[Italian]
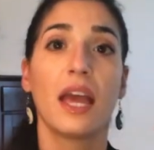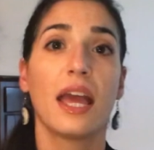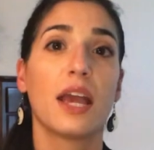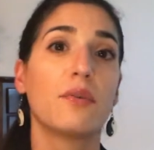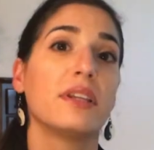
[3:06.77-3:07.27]

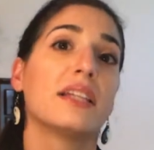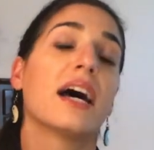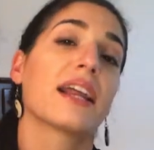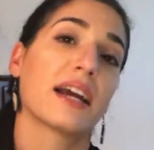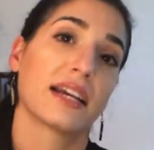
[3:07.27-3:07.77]
e quindi
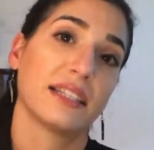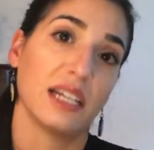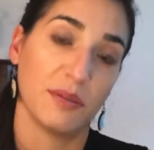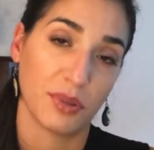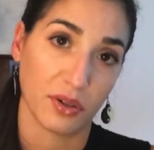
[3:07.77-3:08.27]
dare anche
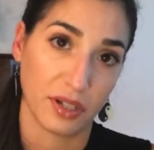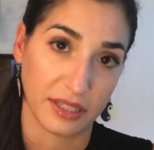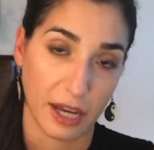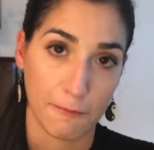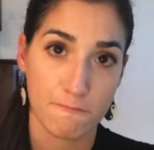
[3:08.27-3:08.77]
delle
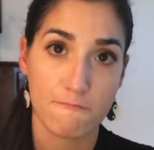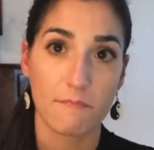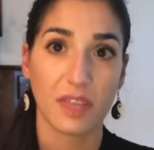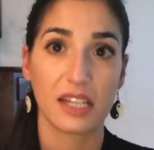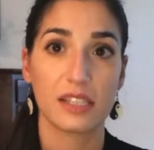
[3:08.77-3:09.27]
priorità.
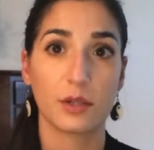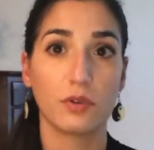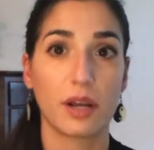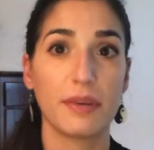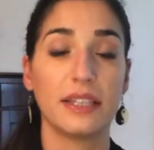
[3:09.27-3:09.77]

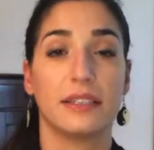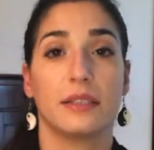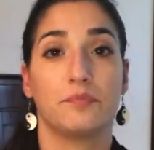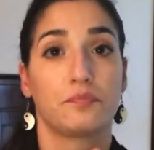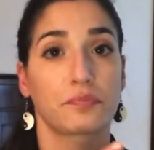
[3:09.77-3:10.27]

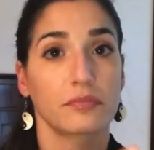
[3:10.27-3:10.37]
Sicuramente